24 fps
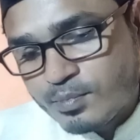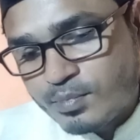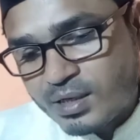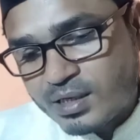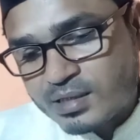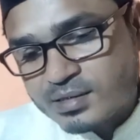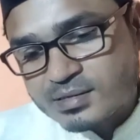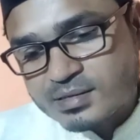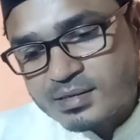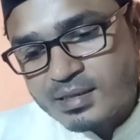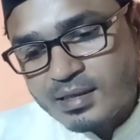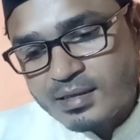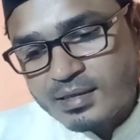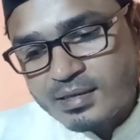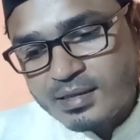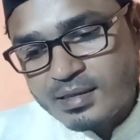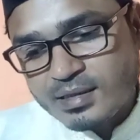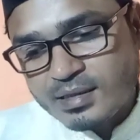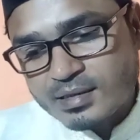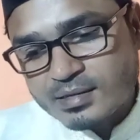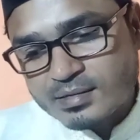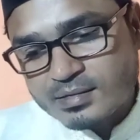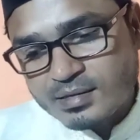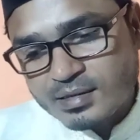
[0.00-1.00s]
बरसर
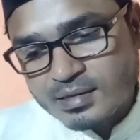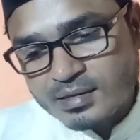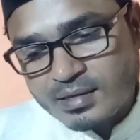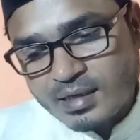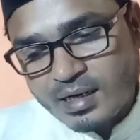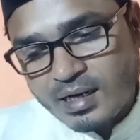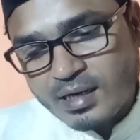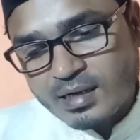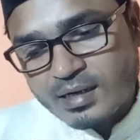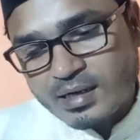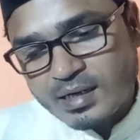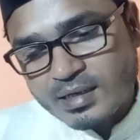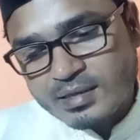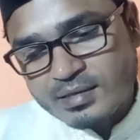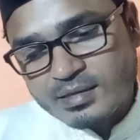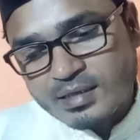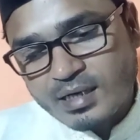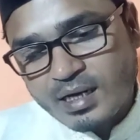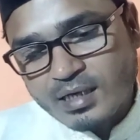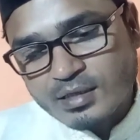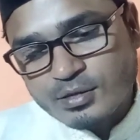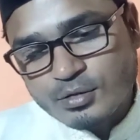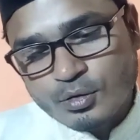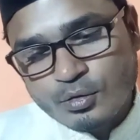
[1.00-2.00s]
इकतदार
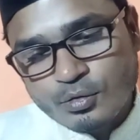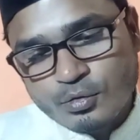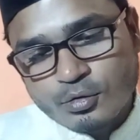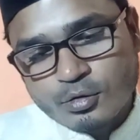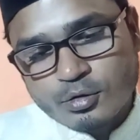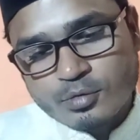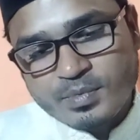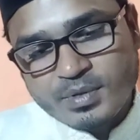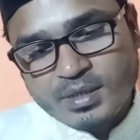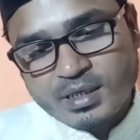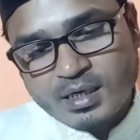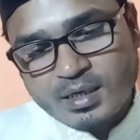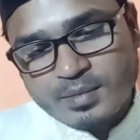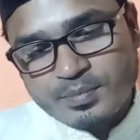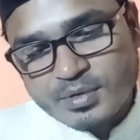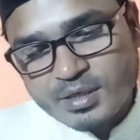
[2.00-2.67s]
अयास लोग भी